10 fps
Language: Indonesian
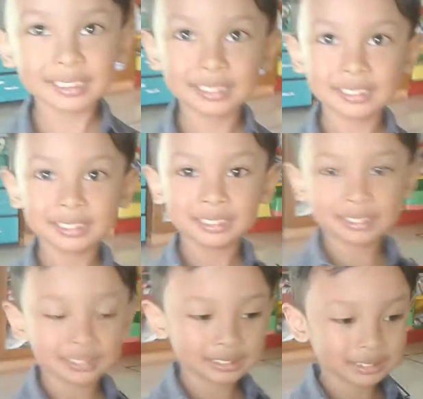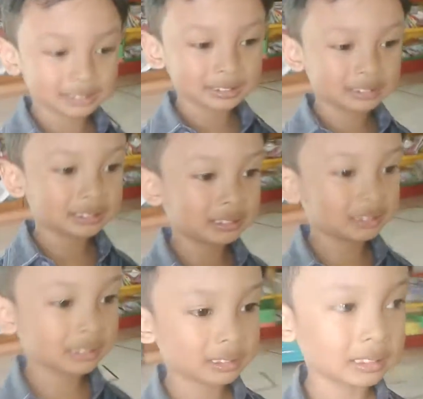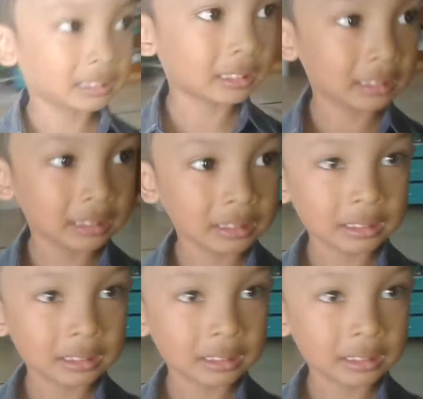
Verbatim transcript: Nah, lagu apa Fauzan?